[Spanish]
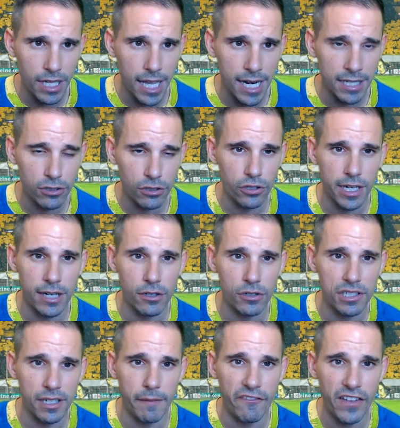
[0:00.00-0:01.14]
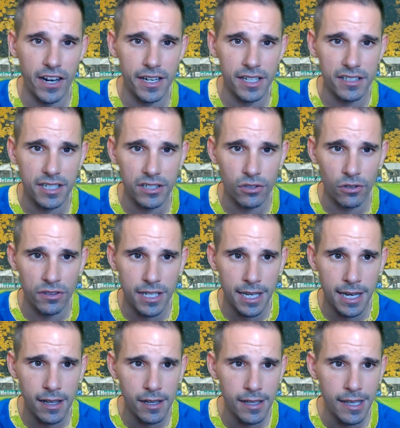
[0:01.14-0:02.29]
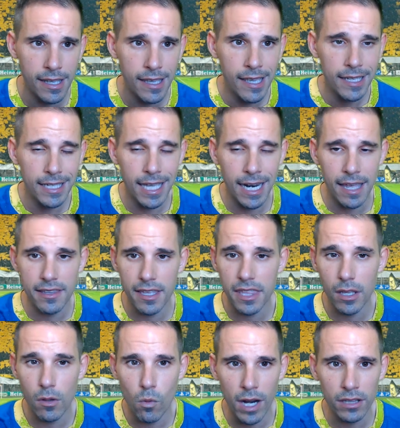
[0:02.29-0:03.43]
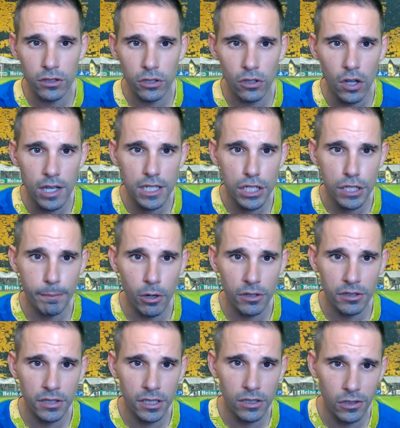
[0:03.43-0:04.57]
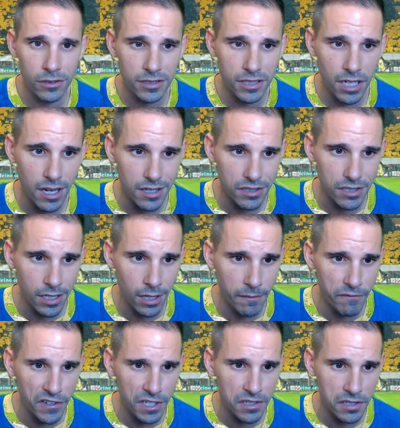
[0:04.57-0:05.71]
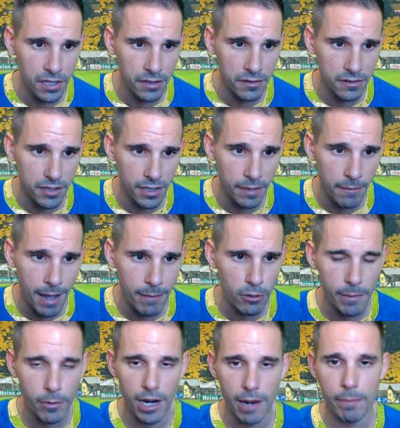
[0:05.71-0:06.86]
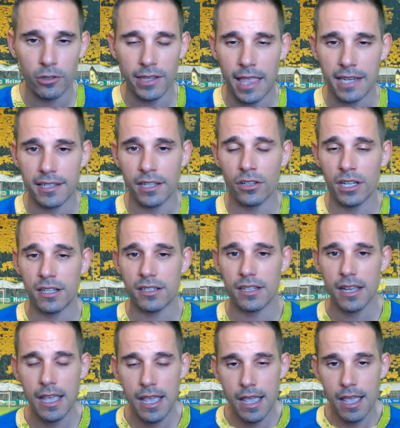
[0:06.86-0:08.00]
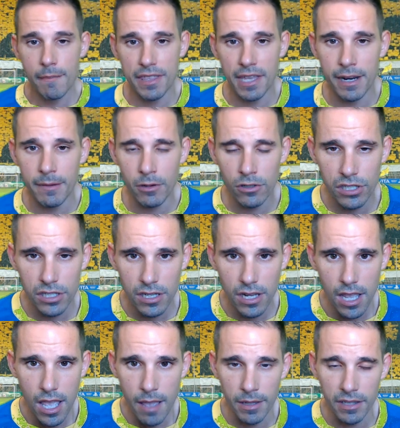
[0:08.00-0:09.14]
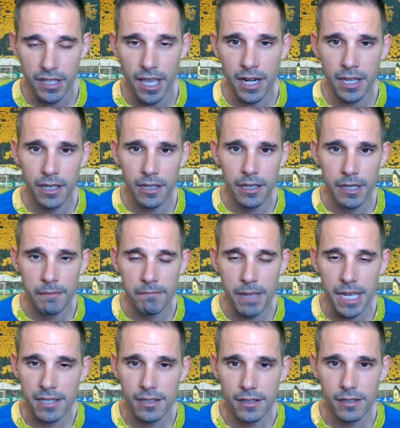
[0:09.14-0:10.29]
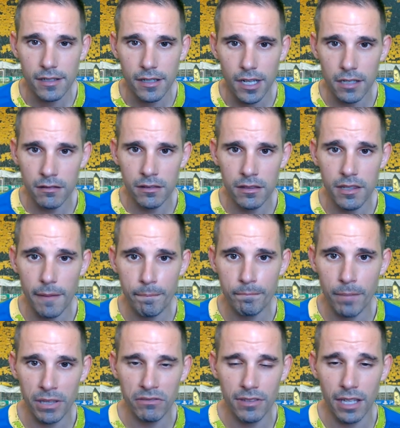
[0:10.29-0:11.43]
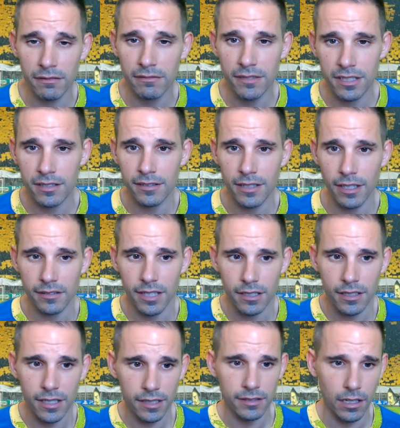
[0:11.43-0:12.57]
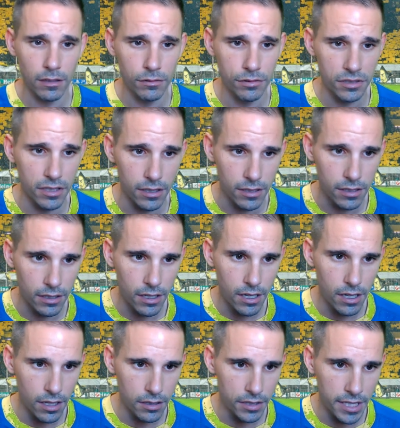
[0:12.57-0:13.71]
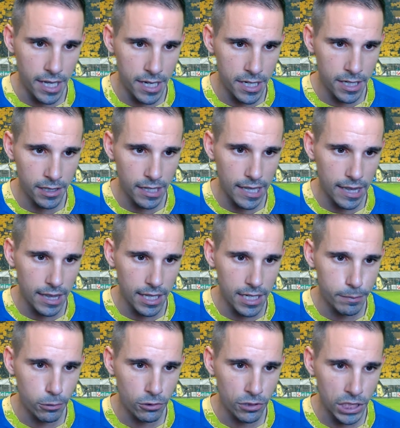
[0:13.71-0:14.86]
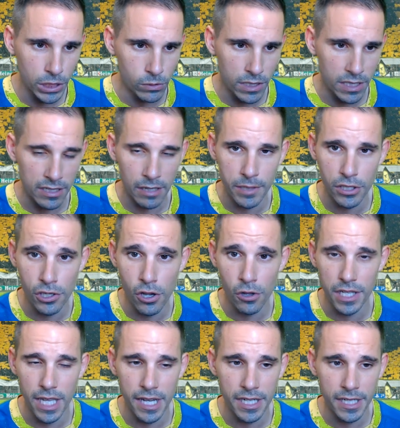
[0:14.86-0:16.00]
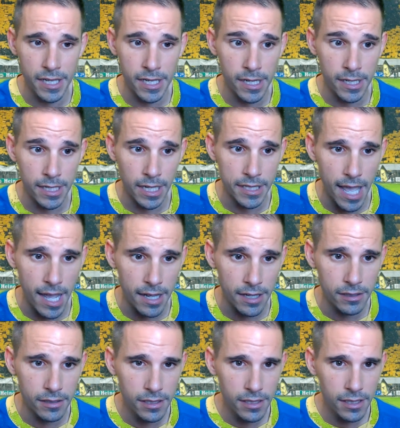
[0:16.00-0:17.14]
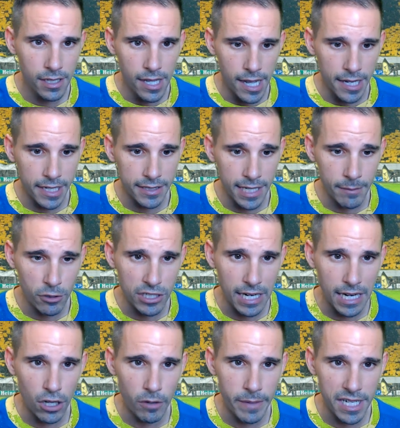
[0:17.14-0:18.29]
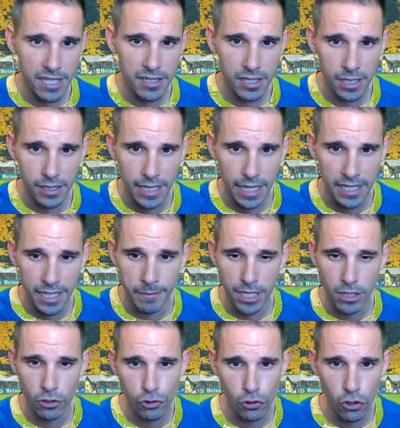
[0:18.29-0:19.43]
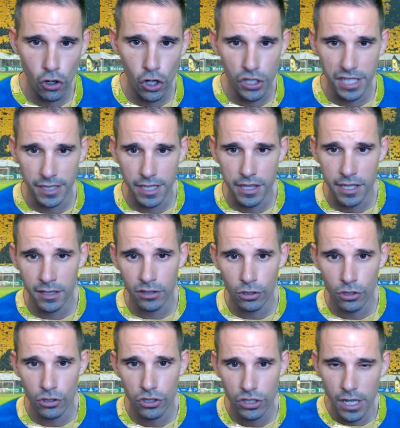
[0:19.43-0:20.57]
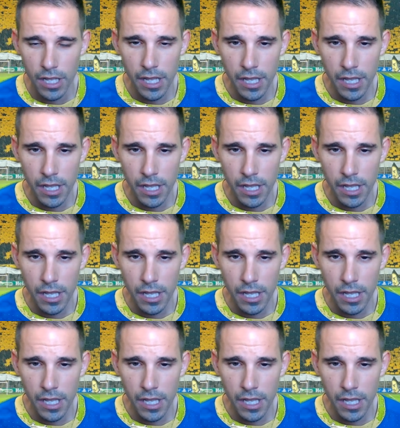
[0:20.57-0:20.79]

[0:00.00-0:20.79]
A las 8 de la noche, Belenenses, Tondela. Y a las 10 y cuarto, Sporting contra Gil Vicente. Vamos a por las portadas, señores. Empezaremos a diario Mes independentista de Cataluña. El diari L'Esportiu, que es el millón diario que, que ya, ¿eh? Aquí tenemos a Leo Messi, que ayer marcó su gol 700.